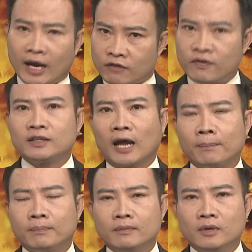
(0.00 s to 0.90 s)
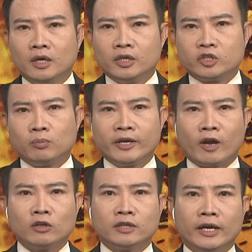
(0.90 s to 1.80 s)
khá là phức tạp. Trong khi
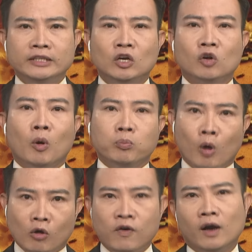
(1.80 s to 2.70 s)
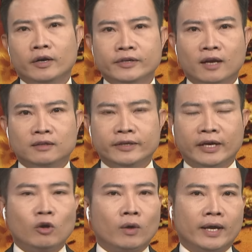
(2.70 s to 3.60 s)
đó, thì ý thức của một bộ phận người dân thì
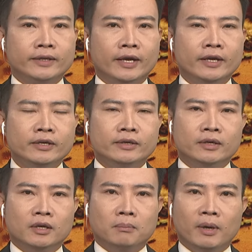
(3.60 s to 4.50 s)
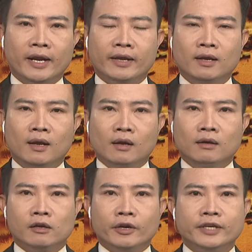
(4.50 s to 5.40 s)
vẫn còn hạn chế. Mới đây,
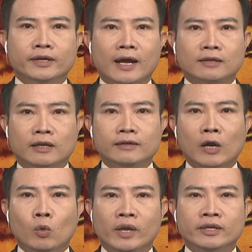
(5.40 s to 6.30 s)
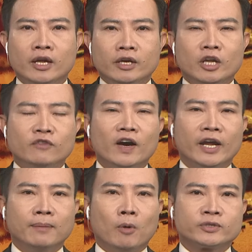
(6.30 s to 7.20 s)
lực lượng chức năng tỉnh Thái Nguyên vừa
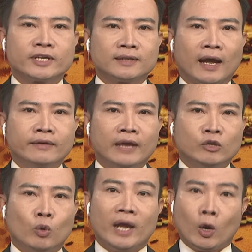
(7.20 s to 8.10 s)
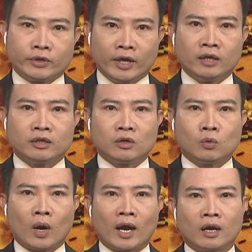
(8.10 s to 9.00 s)
phát hiện một xe tải vận chuyển heo chết
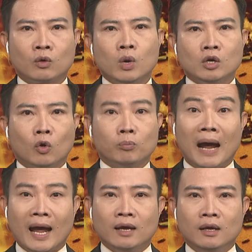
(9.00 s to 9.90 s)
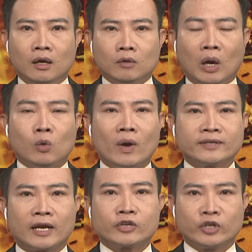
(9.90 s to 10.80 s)
qua quốc lộ ba, đoạn
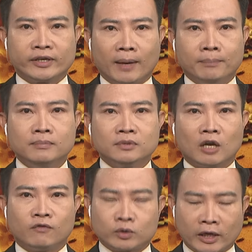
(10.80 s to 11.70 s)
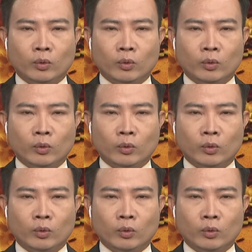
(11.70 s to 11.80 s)
qua xã Sơn Cẩm, thành phố